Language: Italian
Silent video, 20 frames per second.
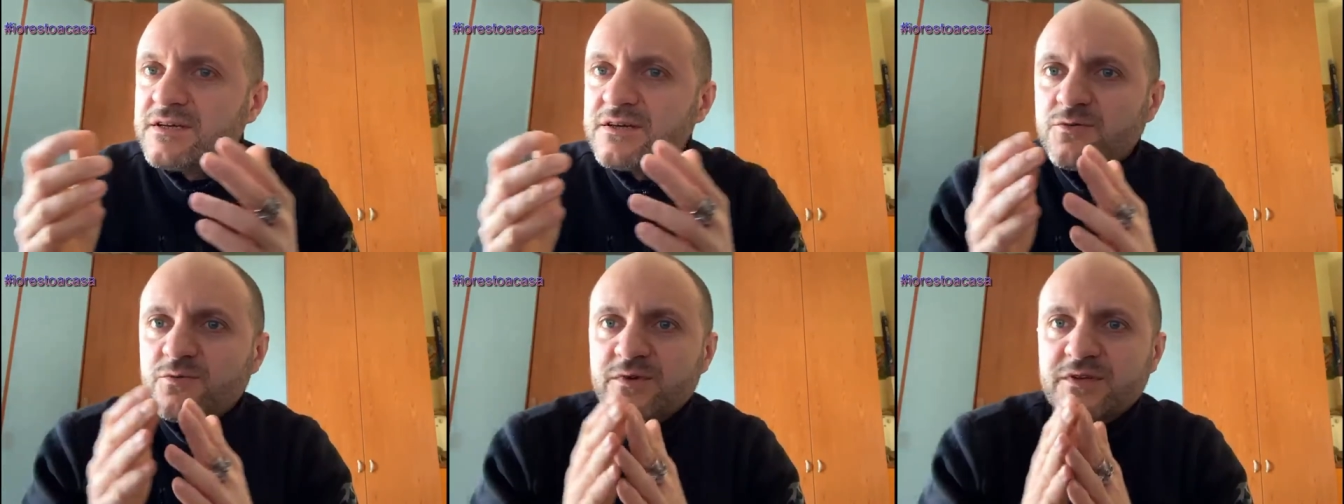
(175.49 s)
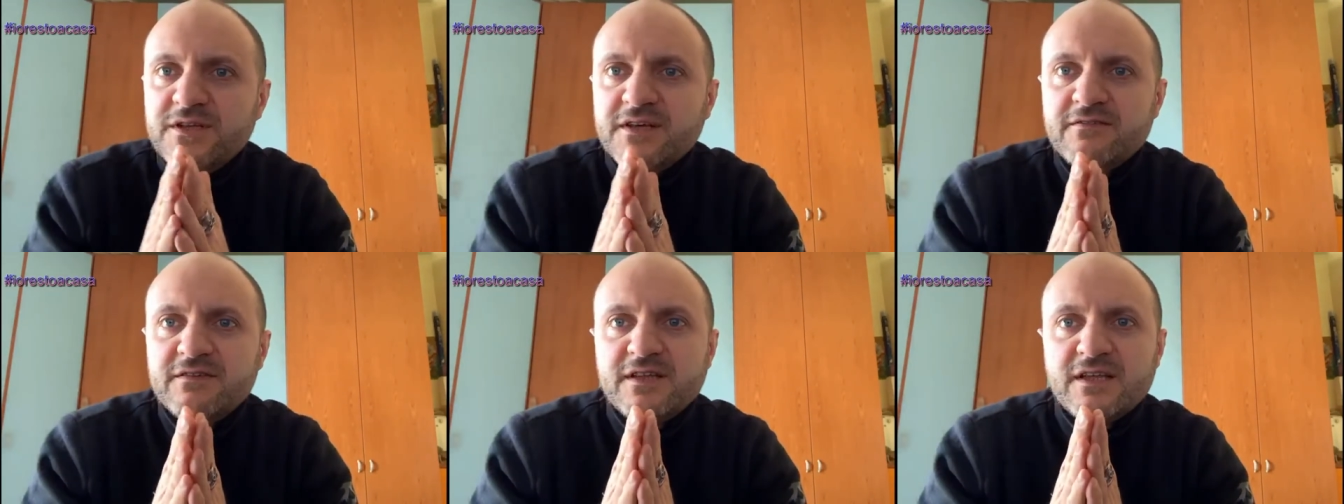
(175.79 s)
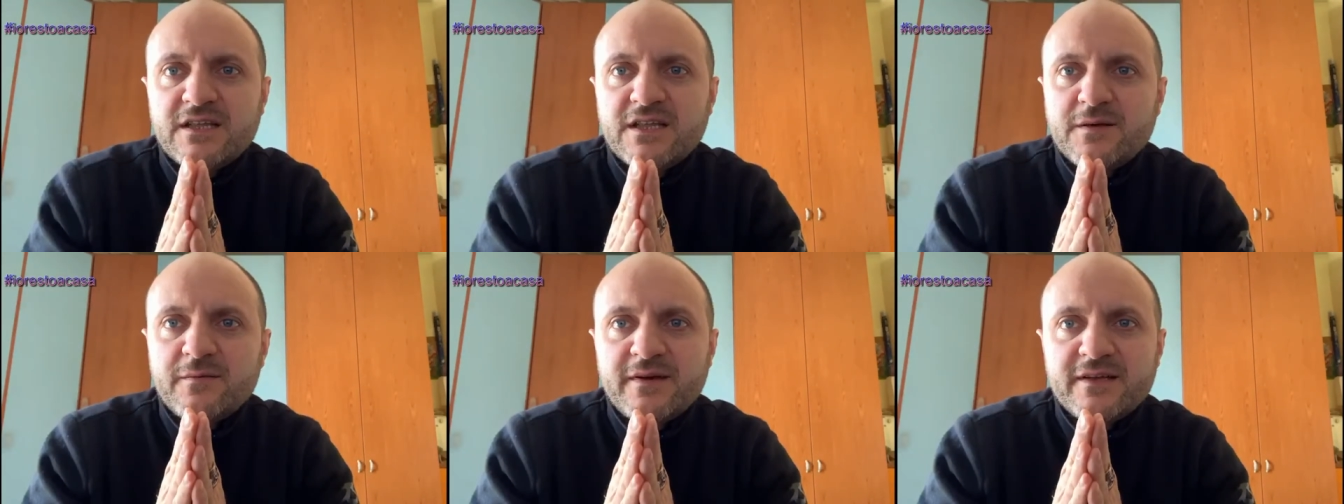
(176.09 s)
Quindi
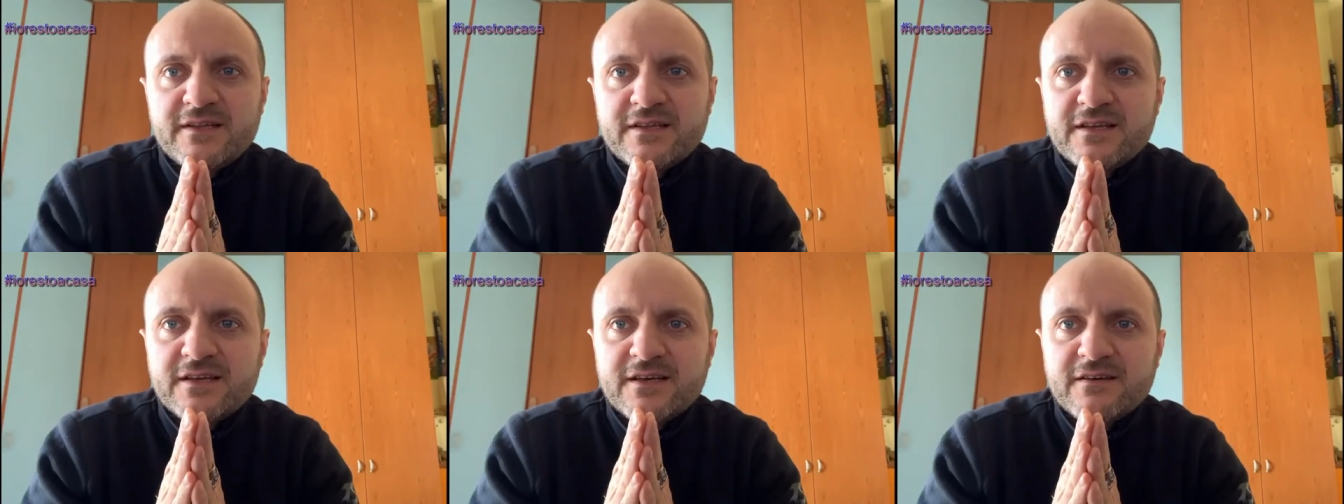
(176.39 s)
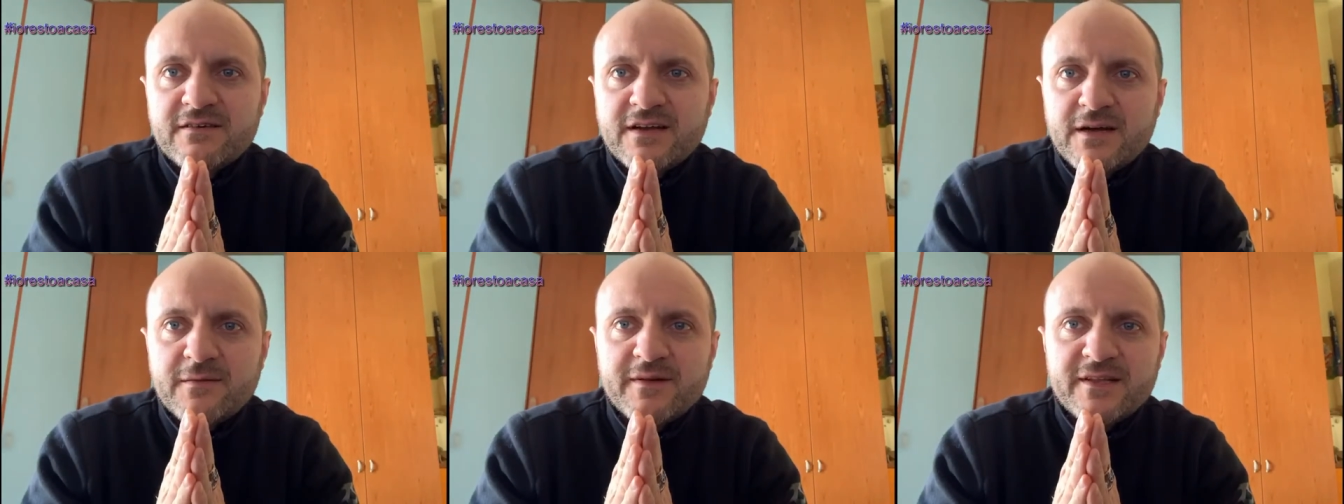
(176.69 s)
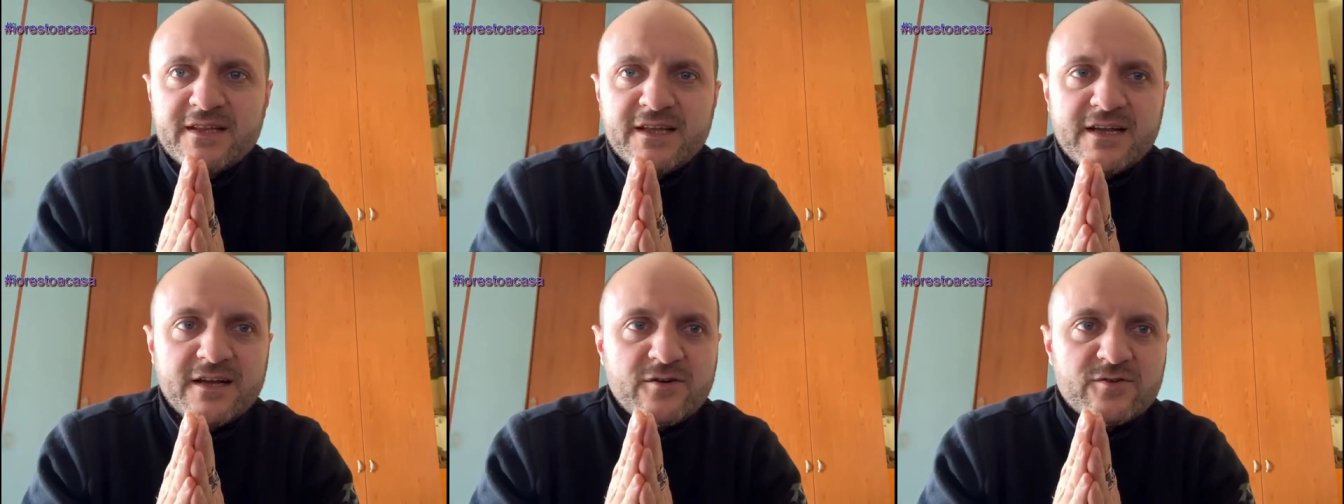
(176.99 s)
evidentemente
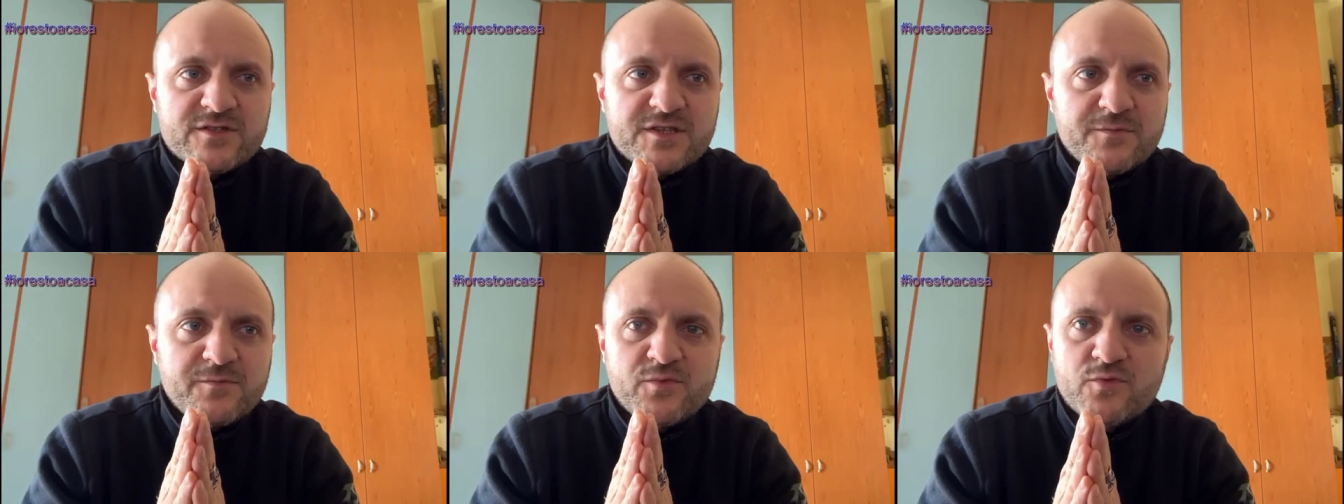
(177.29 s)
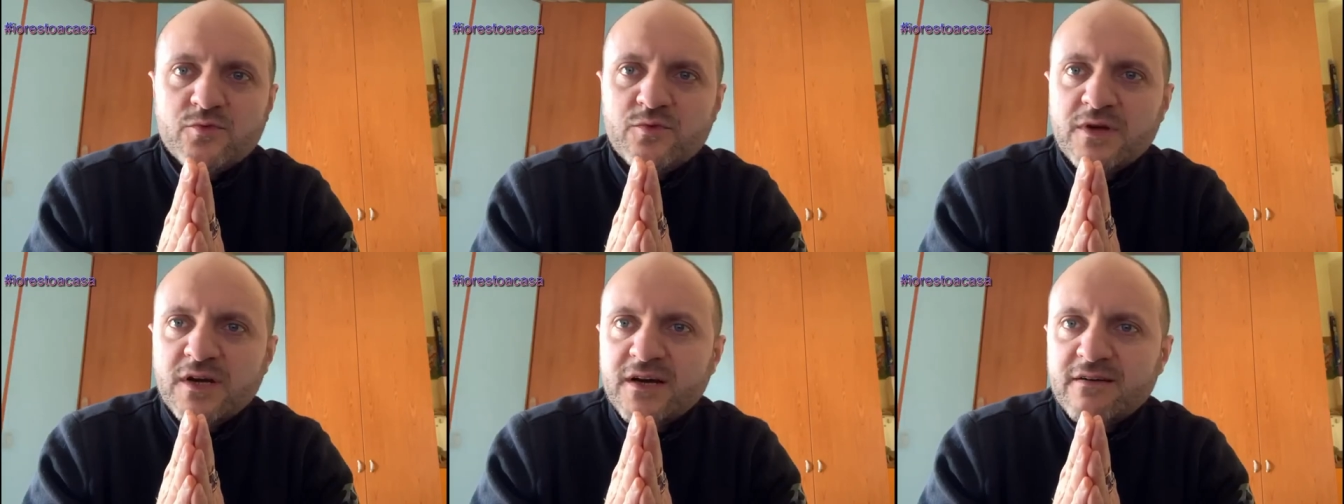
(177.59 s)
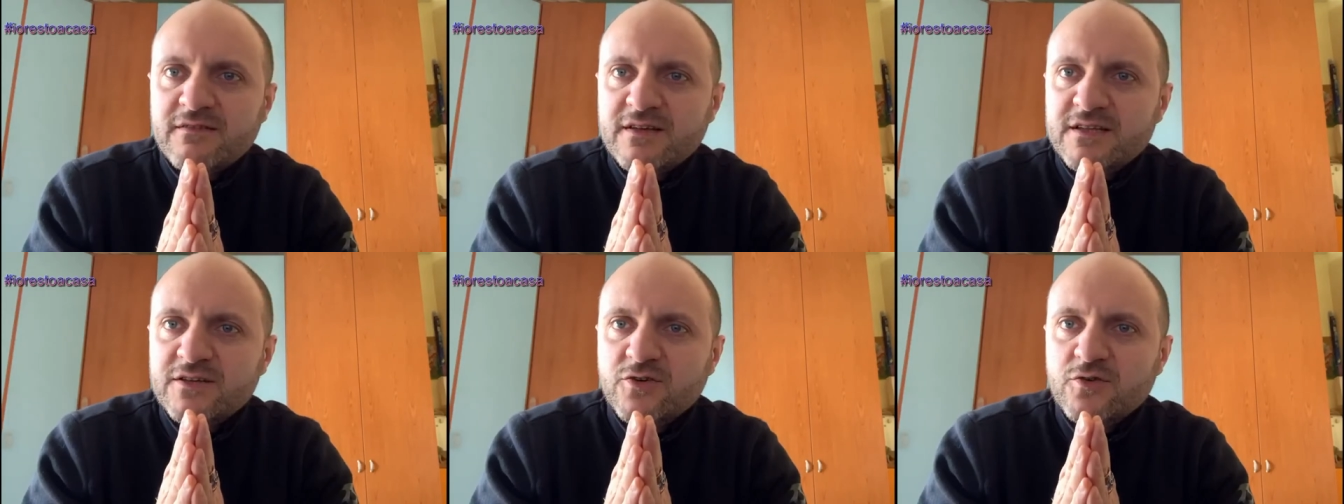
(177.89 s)
veramente la cosa è più
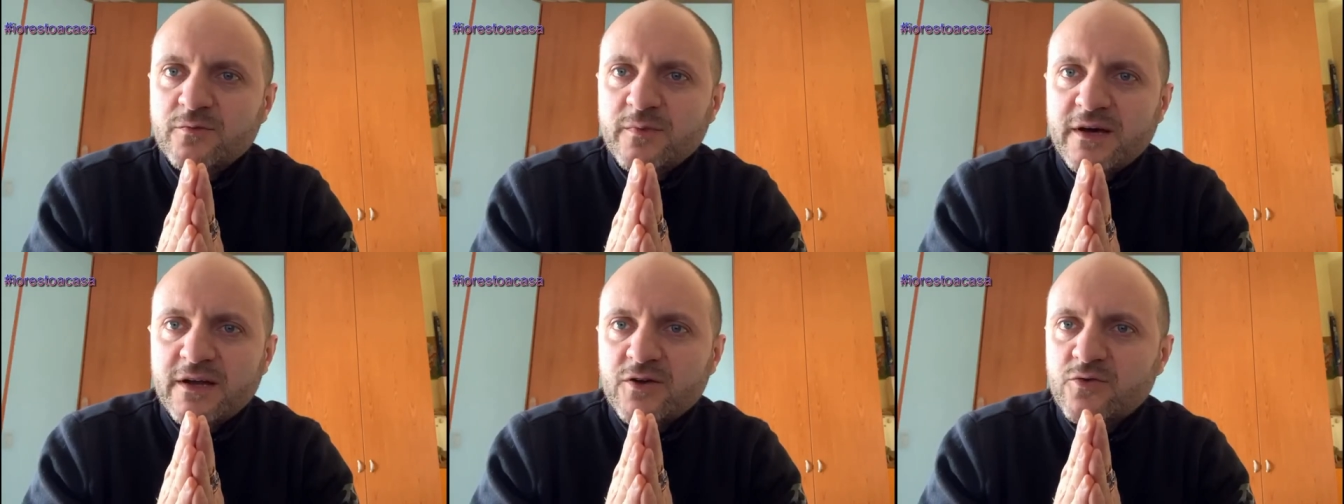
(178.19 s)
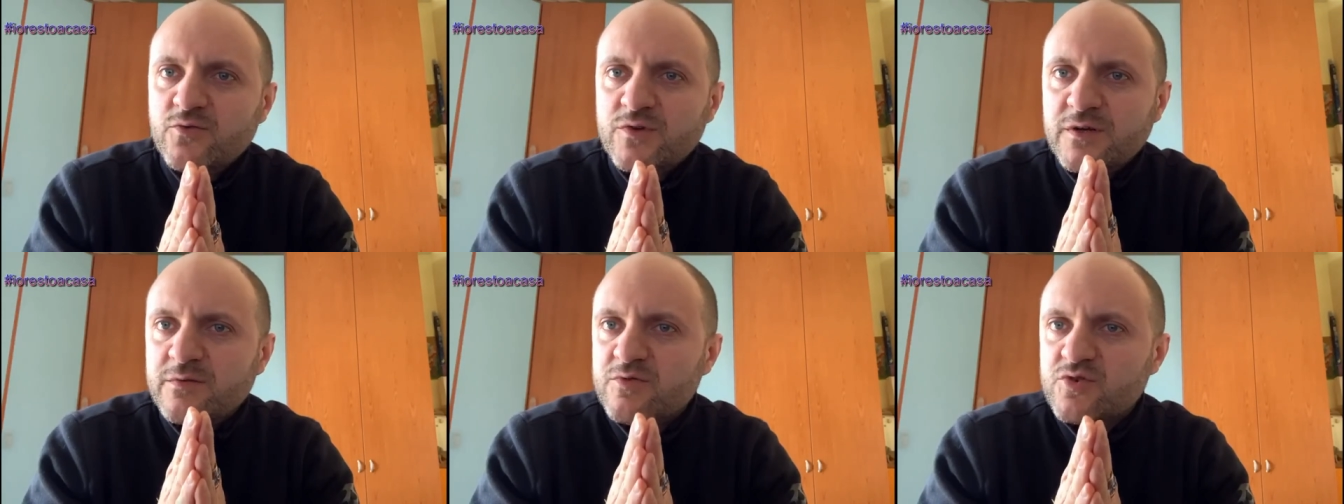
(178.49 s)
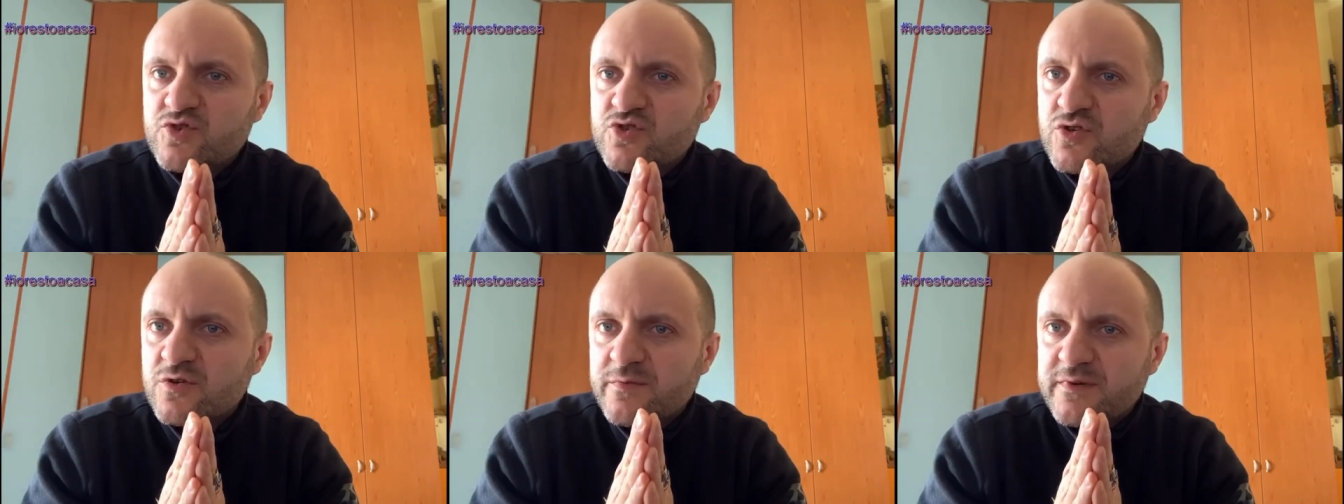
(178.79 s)
grave di come alcuni
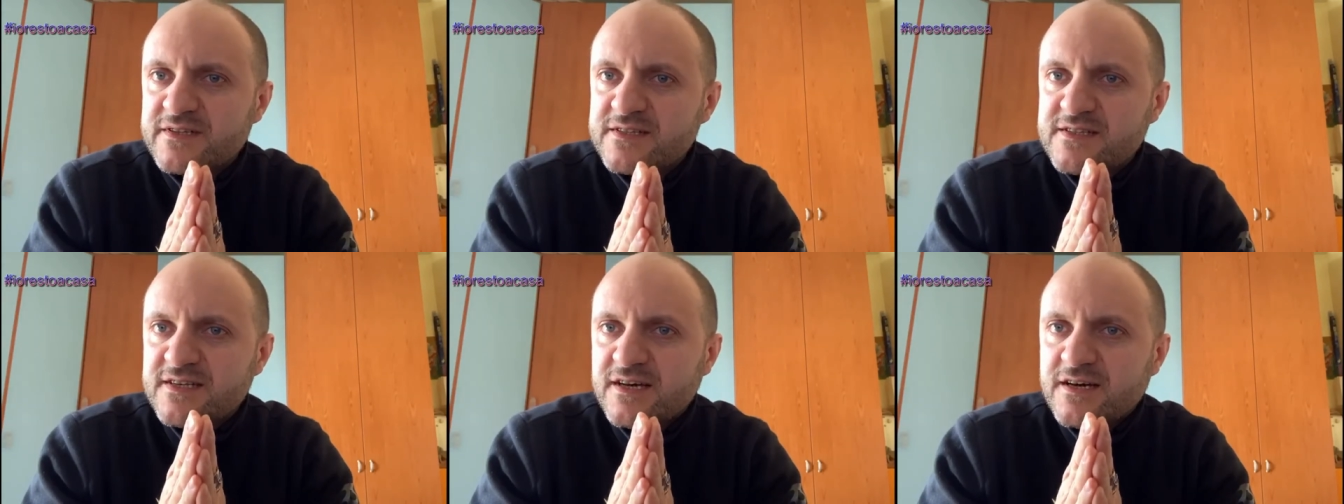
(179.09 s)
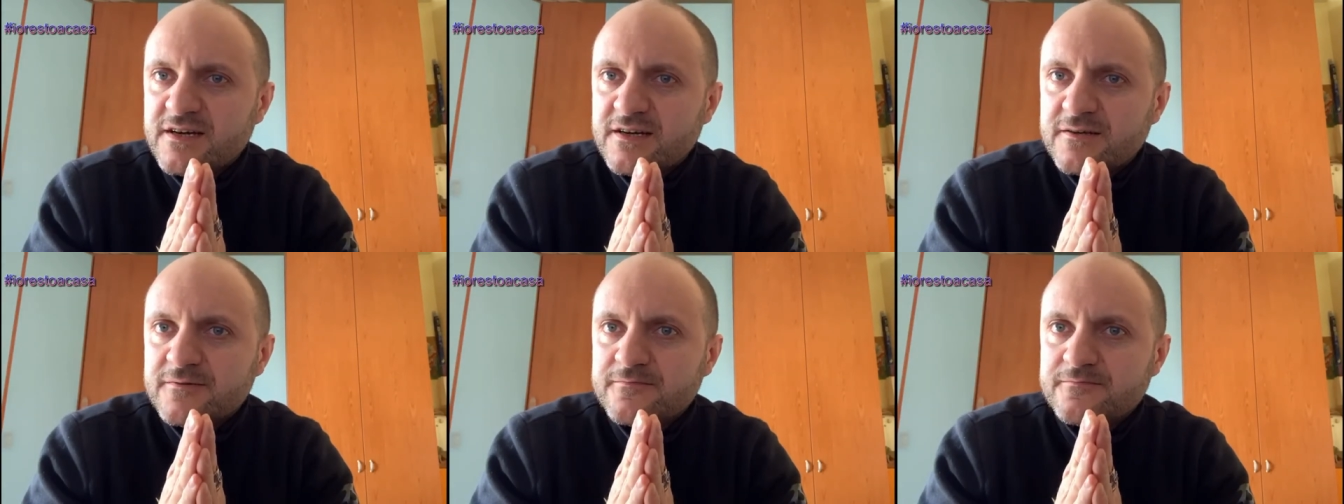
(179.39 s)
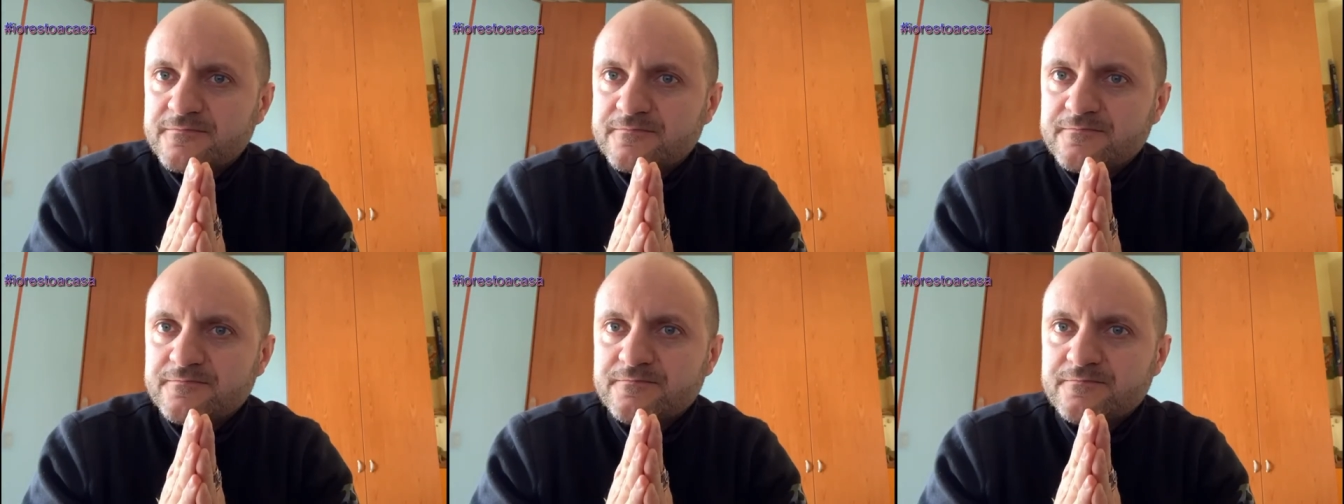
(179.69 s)
possono pensare.